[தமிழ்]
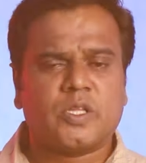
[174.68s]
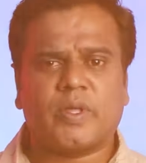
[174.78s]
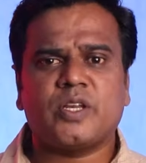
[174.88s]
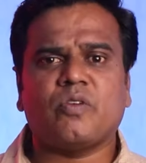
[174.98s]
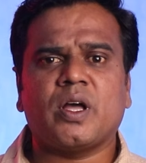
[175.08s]
இந்த
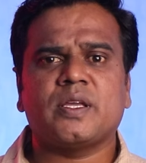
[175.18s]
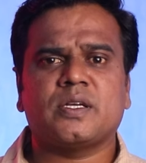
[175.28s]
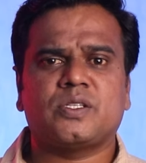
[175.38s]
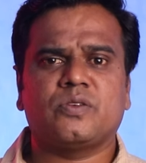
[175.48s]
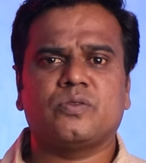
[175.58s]
மாதிரி வாயு
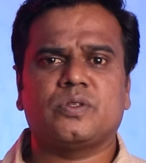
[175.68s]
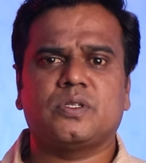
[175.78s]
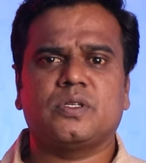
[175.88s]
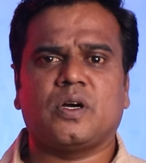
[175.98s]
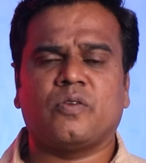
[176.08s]
கசிவு
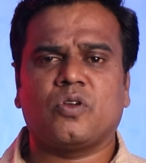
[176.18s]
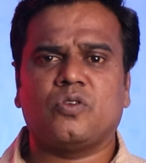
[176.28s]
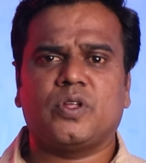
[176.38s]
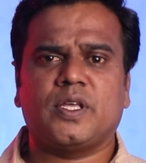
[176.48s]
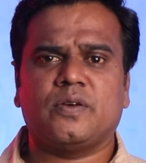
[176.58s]
வந்து
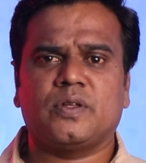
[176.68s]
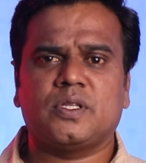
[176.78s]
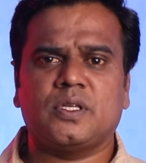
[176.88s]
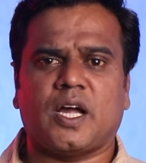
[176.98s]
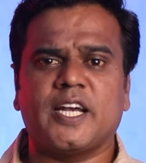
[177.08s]
அவங்களுடைய
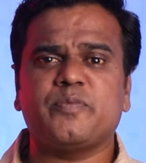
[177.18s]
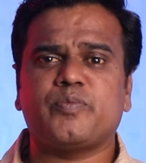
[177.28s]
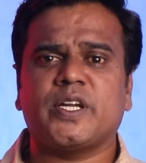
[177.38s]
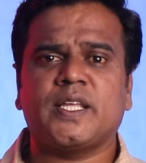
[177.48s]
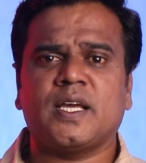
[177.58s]
வந்து
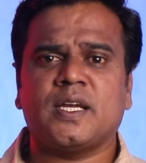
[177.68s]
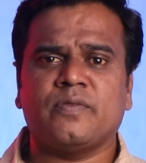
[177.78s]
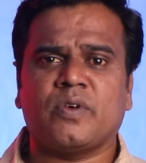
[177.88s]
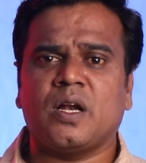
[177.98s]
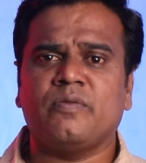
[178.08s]

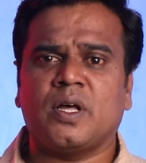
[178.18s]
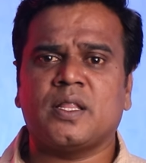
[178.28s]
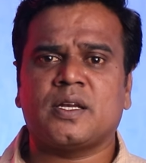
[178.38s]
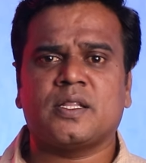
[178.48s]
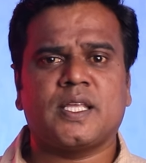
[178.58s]
அடிப்படையான
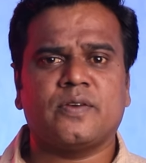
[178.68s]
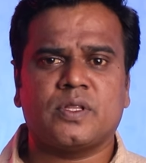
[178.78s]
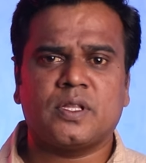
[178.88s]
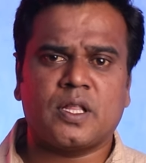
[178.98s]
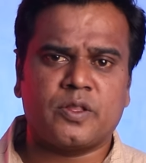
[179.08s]
வாழ்வாதாரத்தையே
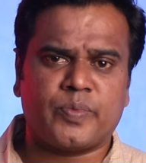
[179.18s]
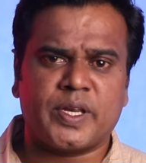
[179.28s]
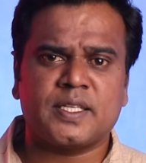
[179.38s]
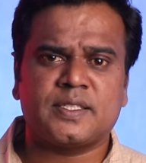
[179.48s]
வந்து அது பெரிய